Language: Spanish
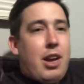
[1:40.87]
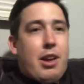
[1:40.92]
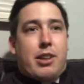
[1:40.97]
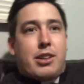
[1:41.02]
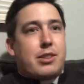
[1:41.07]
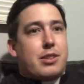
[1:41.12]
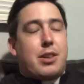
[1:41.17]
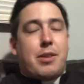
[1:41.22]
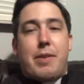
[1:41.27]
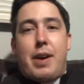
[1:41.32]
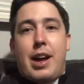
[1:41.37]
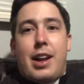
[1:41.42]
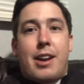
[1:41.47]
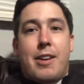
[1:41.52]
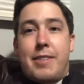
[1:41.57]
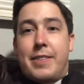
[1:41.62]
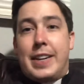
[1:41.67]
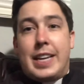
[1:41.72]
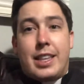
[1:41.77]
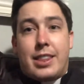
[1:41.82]
se va a
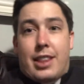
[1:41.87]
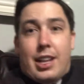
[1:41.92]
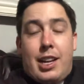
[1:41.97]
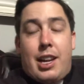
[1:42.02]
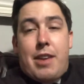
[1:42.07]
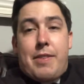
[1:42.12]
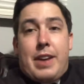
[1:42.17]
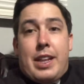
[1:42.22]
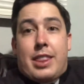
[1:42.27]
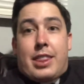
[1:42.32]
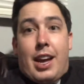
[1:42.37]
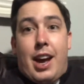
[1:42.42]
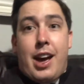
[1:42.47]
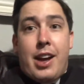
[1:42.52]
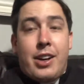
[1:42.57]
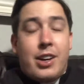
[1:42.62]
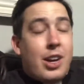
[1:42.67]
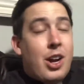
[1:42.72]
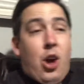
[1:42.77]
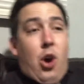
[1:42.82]

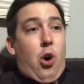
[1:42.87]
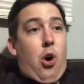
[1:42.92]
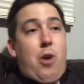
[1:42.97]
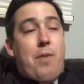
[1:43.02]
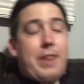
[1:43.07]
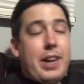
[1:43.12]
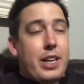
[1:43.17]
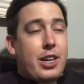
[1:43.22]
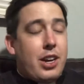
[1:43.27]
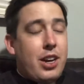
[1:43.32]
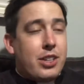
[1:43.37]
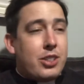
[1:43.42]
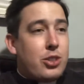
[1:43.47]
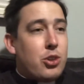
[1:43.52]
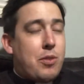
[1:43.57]
levantar, oh my gosh,